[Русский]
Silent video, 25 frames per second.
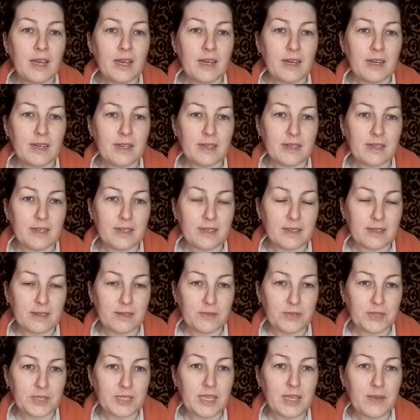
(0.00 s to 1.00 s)
Э,
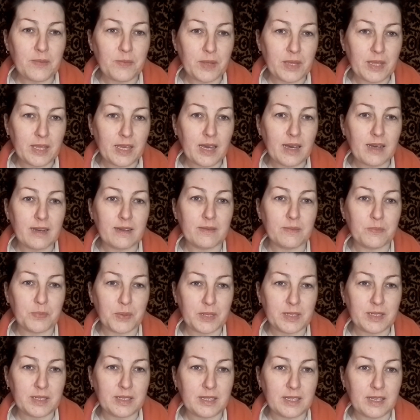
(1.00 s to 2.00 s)
все меня
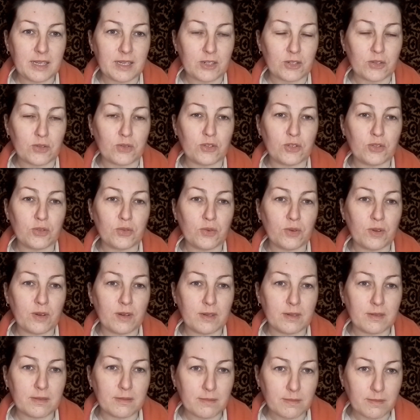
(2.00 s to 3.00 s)
поддержат,
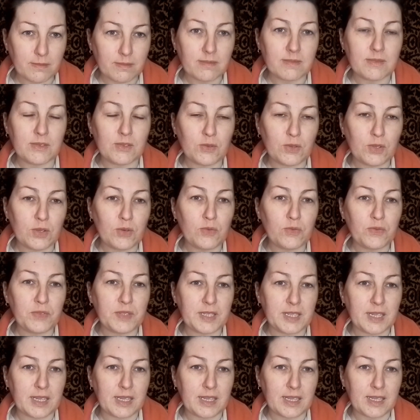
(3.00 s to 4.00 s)
что не у
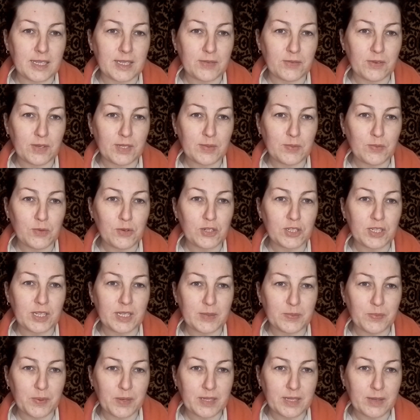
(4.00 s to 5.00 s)
всех есть
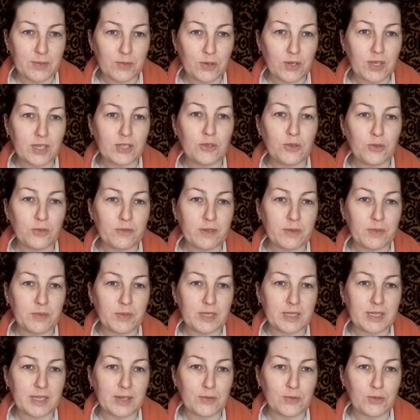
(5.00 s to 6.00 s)
возможность, поэтому готовим
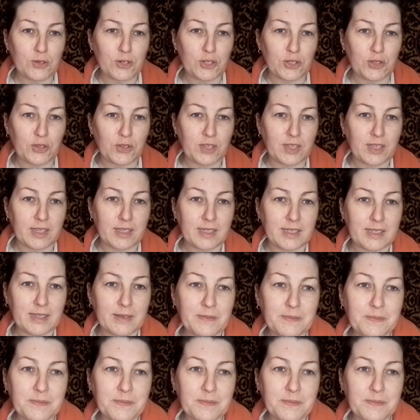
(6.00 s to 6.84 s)
из того, что есть.